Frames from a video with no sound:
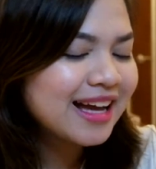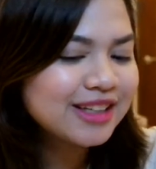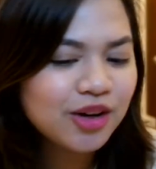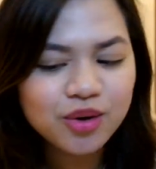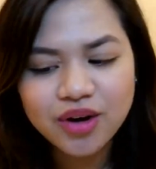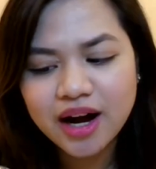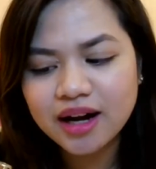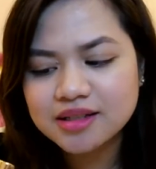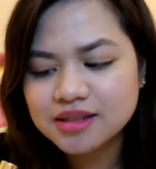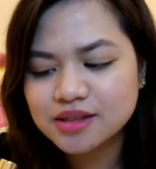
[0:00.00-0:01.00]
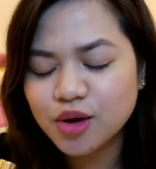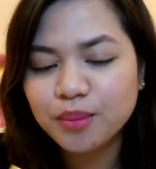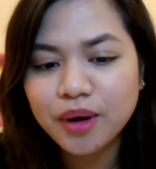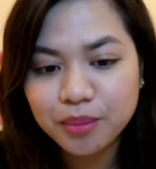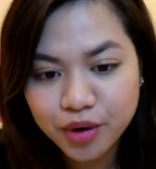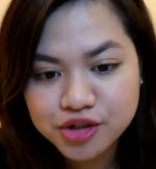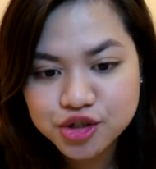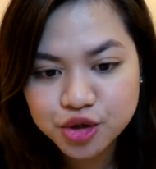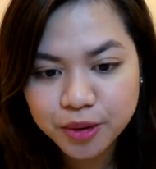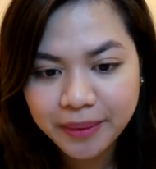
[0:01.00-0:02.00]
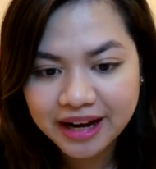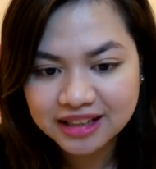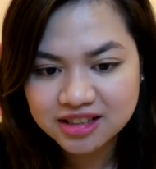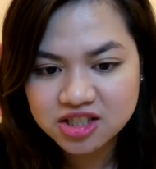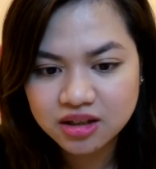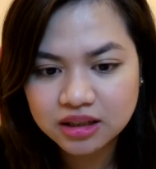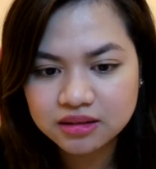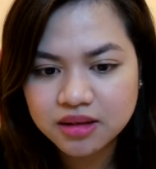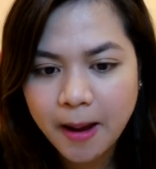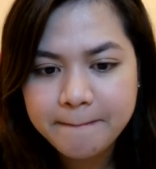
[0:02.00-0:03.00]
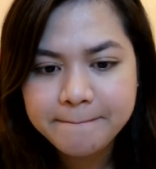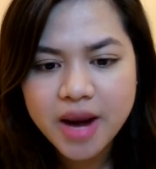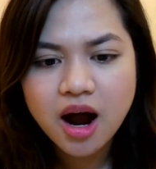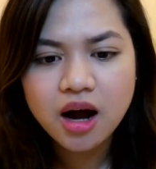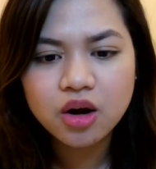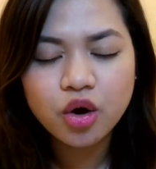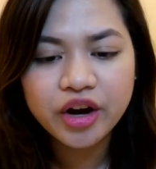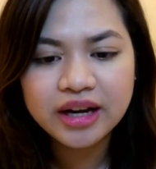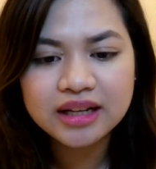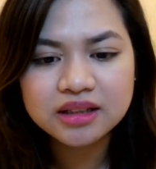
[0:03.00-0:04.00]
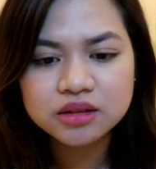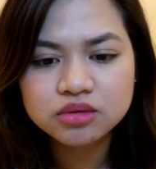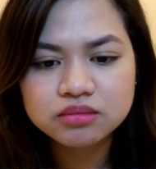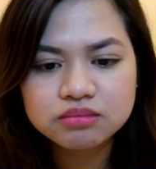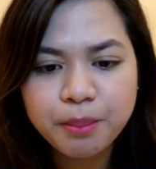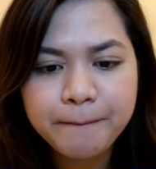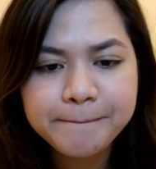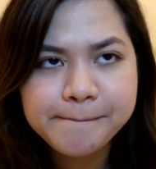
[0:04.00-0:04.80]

Nakuha, sa sobrang moisture, para na siyang ang oily na nung